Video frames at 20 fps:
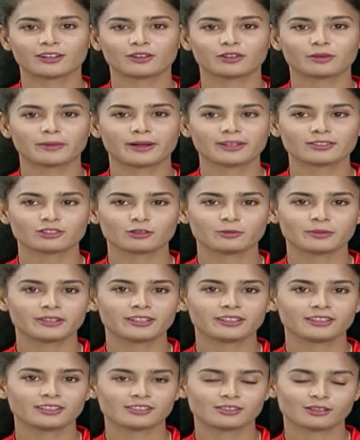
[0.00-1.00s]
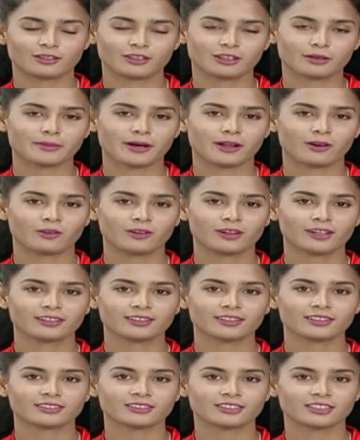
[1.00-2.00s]
এখন বাস্তবে দেখতেছে অনেক ভালো
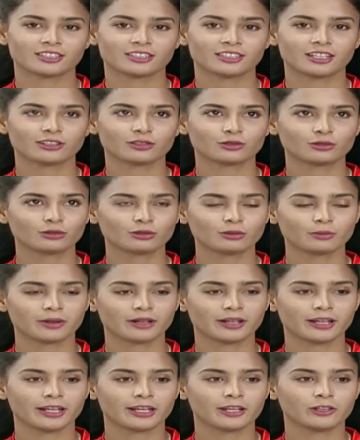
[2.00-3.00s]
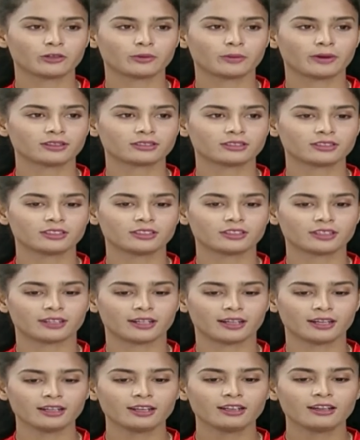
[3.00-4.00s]
লাগতেছে সেটা শুধু মানে ইউনিভার্সিটিতে
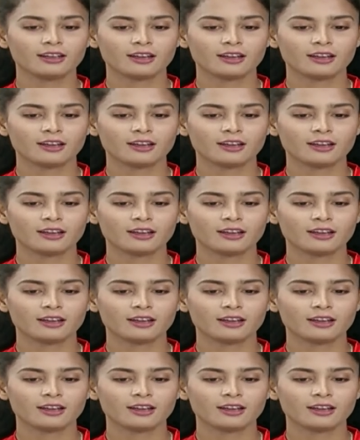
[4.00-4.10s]
না